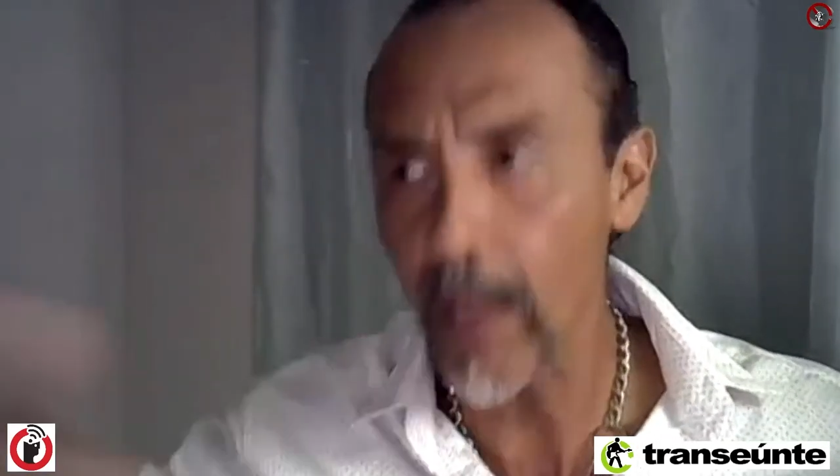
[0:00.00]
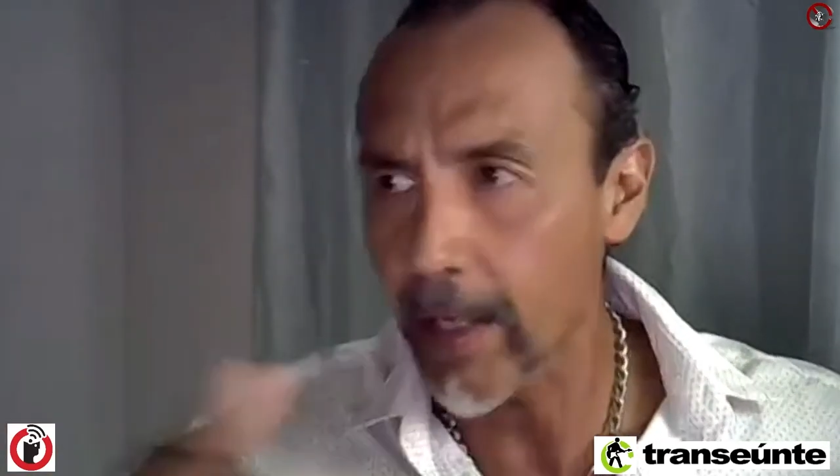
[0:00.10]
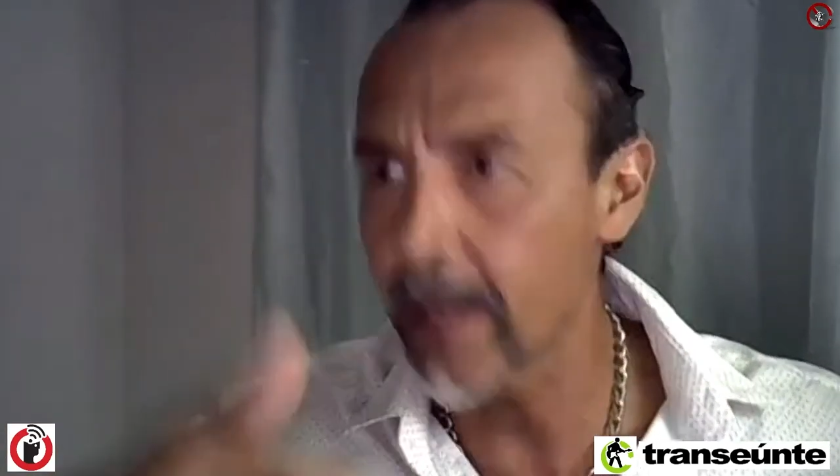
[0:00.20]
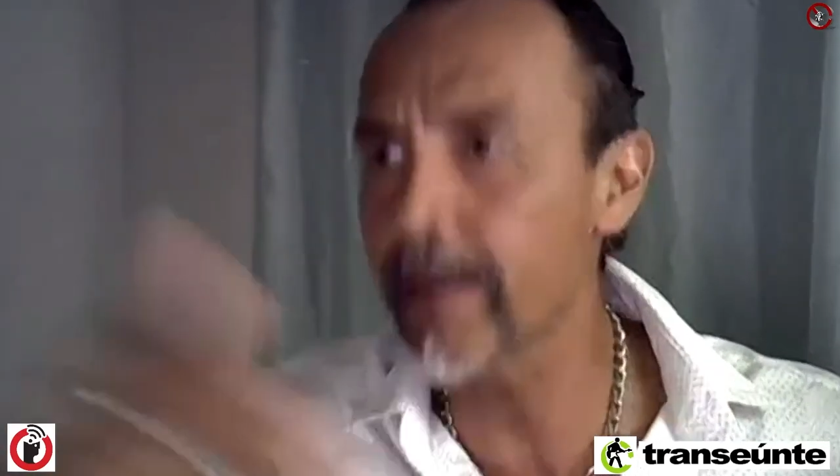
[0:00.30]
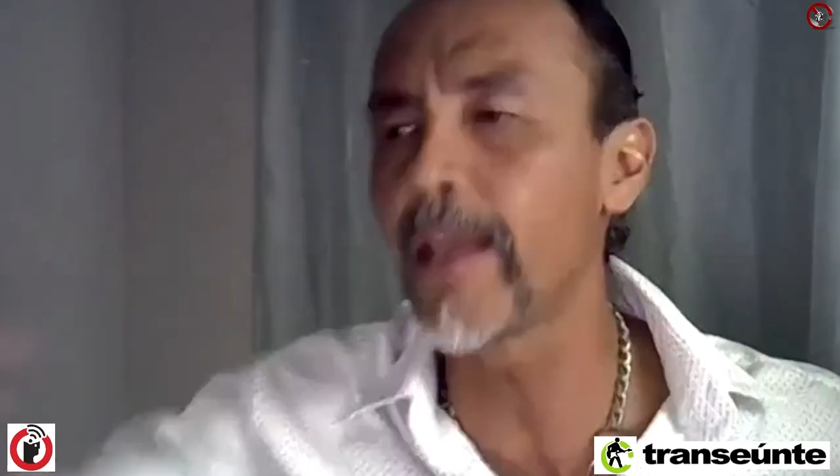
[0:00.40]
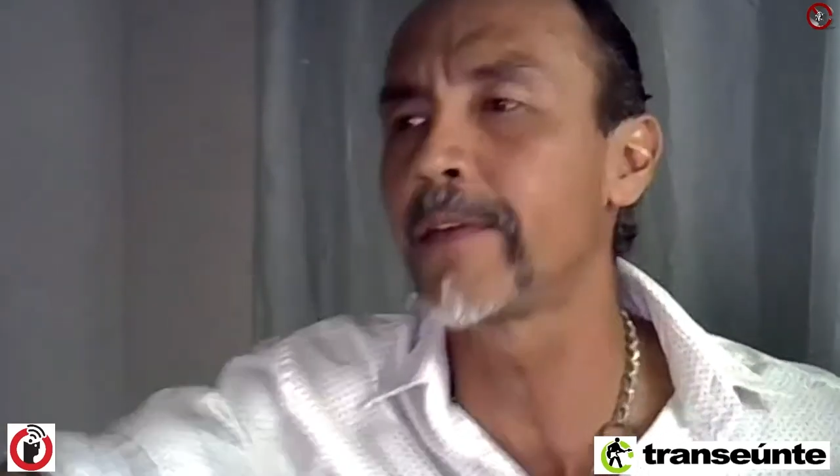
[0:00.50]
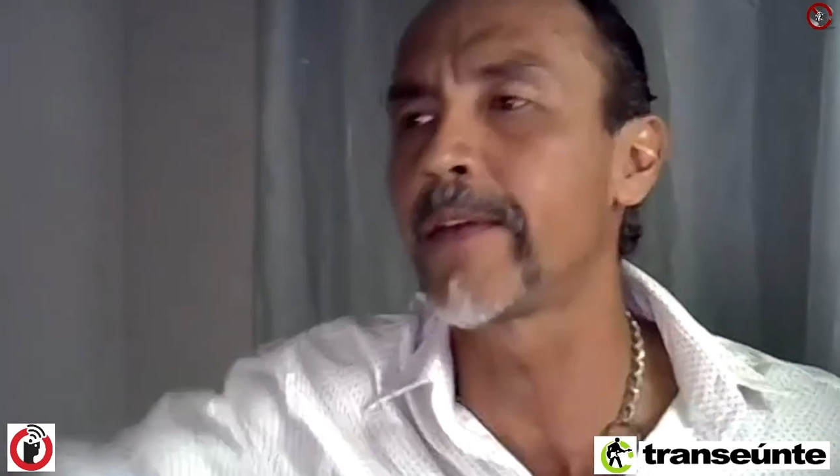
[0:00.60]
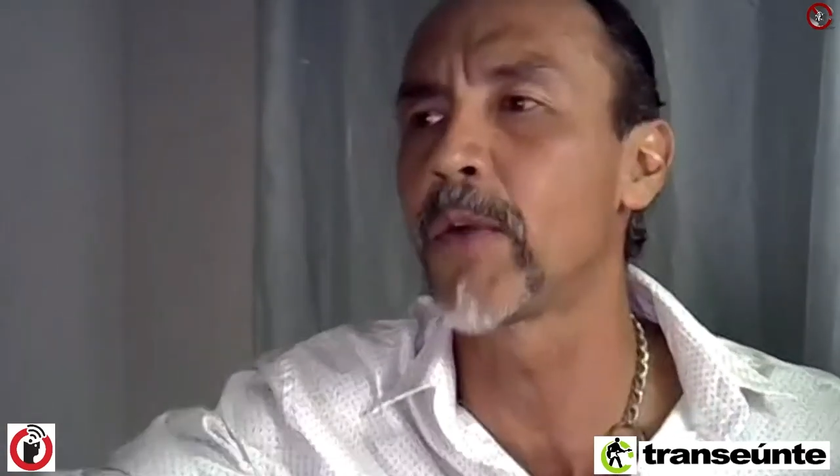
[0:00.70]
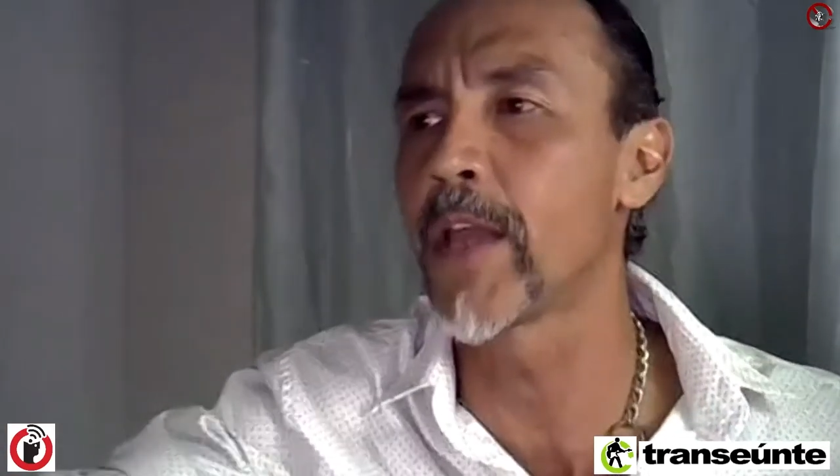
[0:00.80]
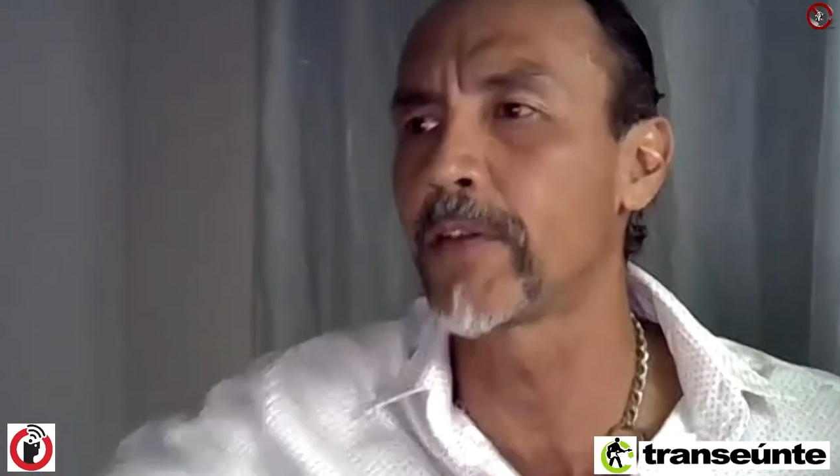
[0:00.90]
gente de
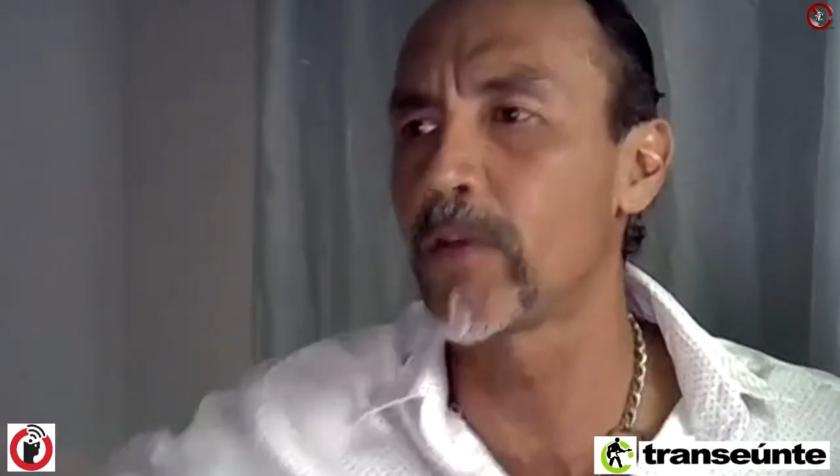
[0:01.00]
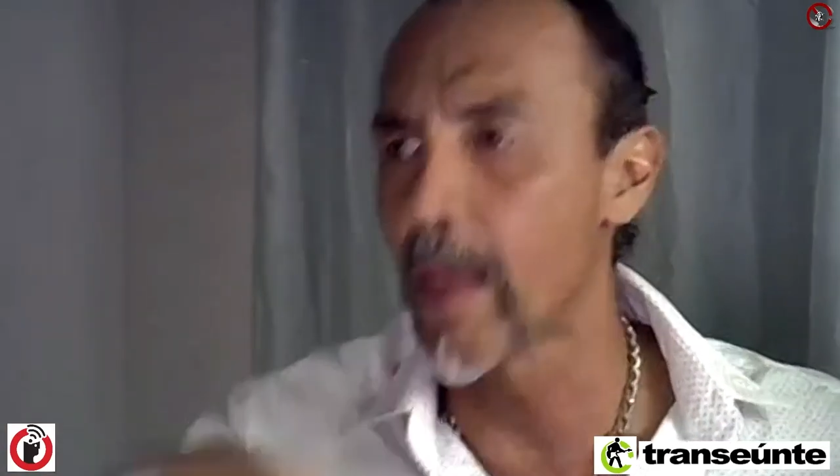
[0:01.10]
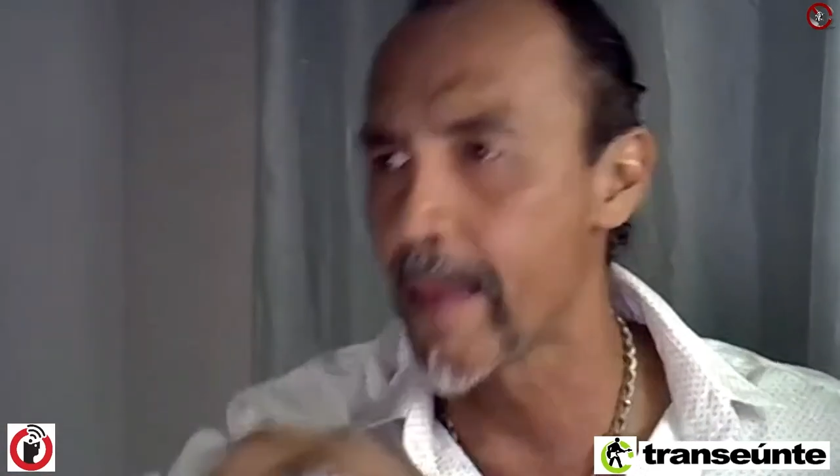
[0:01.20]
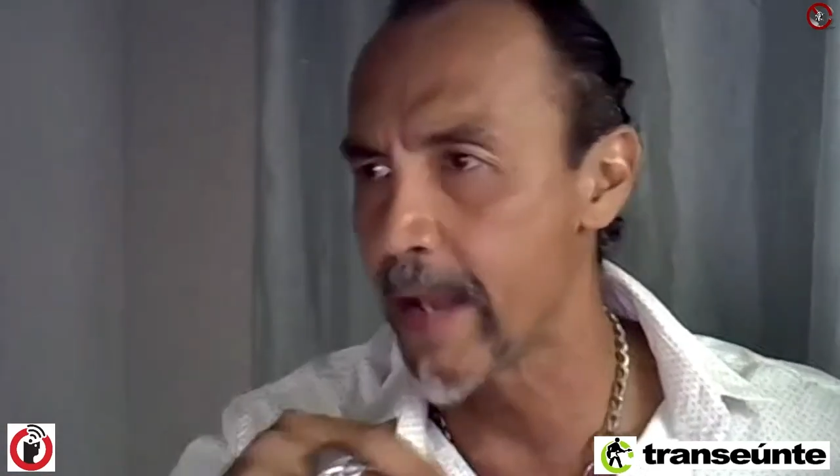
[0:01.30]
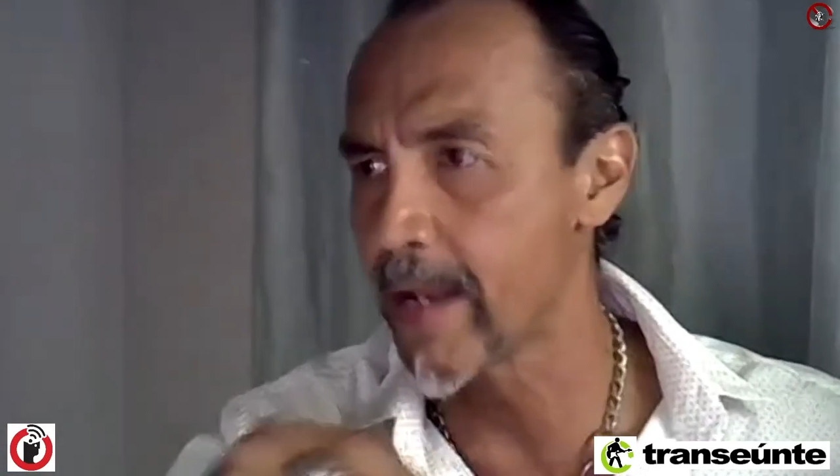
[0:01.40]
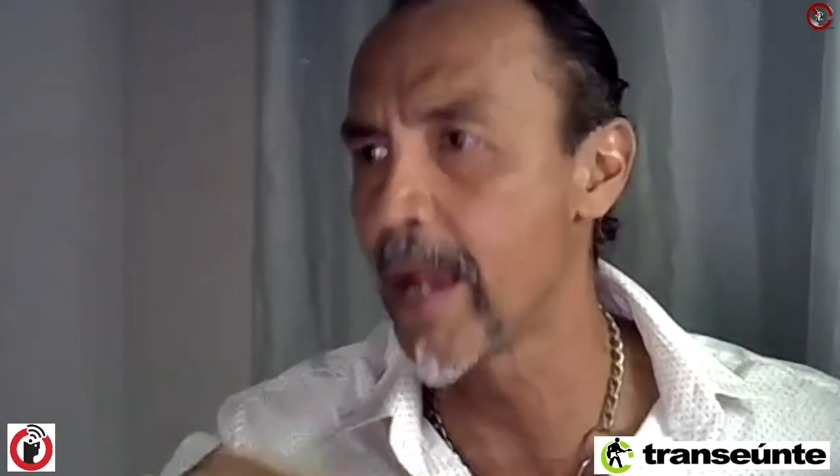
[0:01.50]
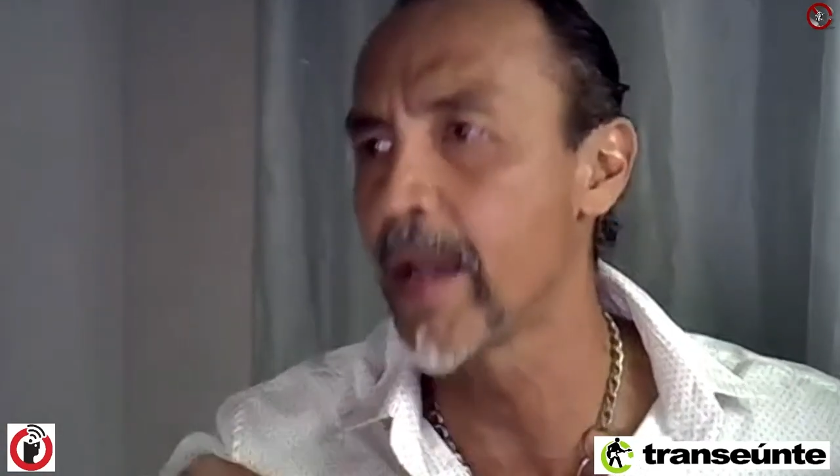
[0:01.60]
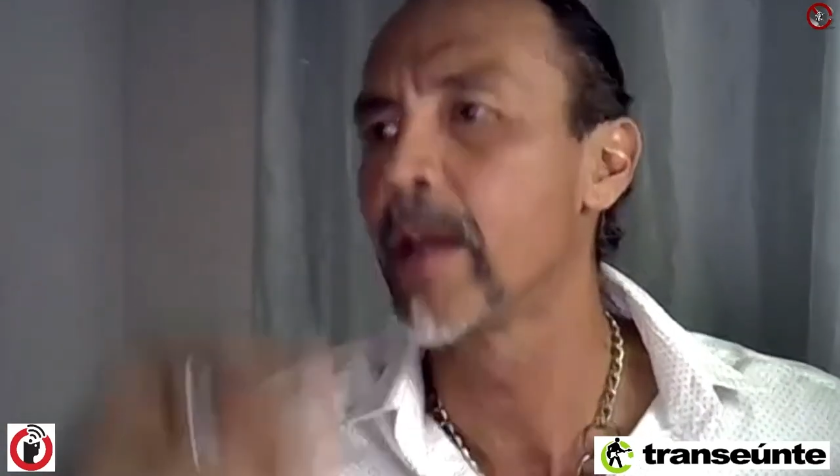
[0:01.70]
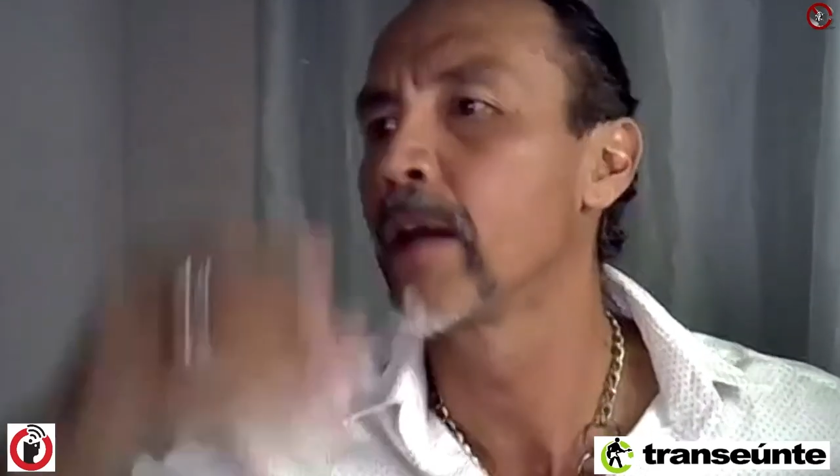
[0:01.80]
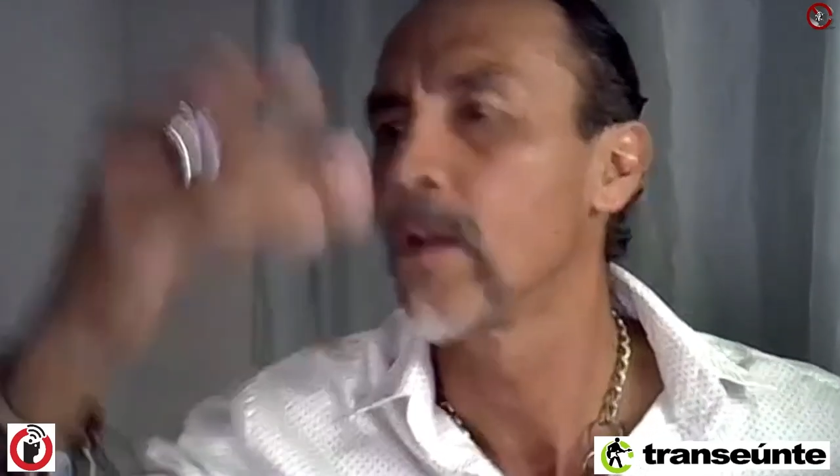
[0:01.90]
seguridad
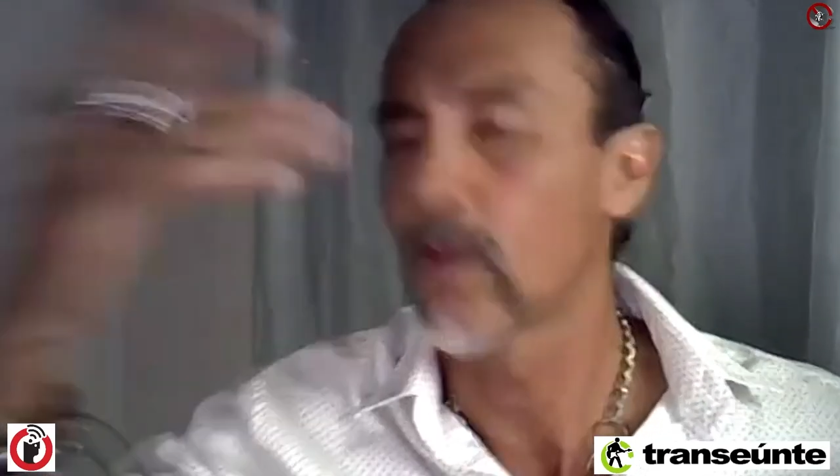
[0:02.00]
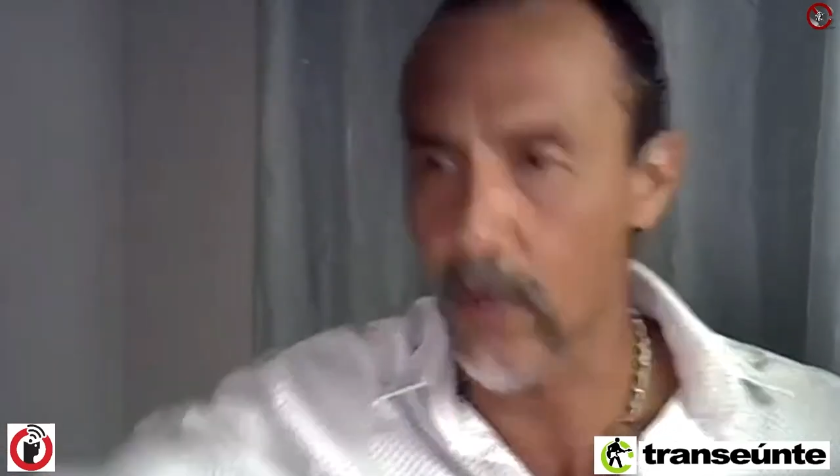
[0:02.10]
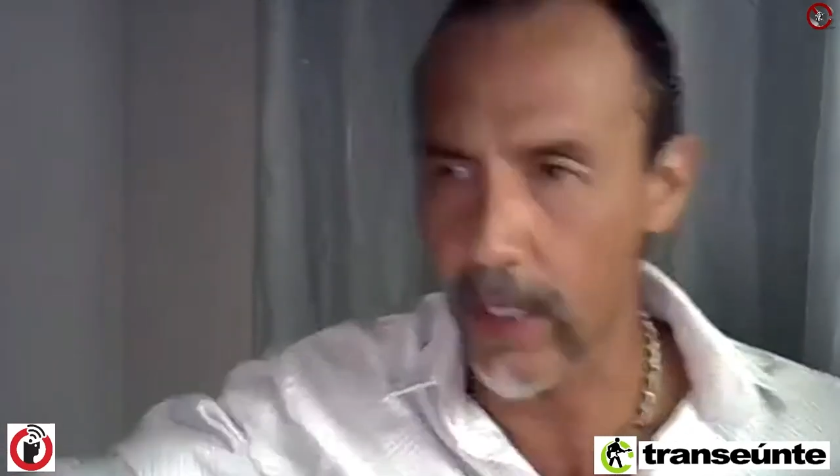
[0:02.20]
ciudadana, con